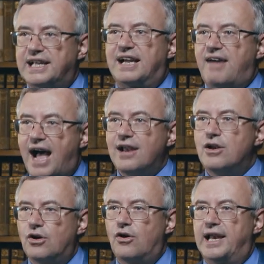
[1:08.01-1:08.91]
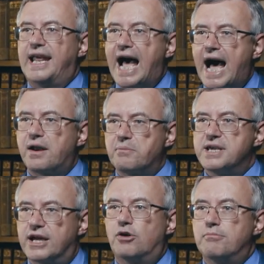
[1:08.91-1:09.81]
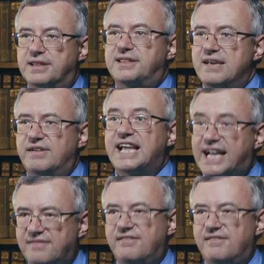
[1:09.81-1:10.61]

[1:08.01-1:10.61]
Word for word: il cavallo e le armi e combatteva da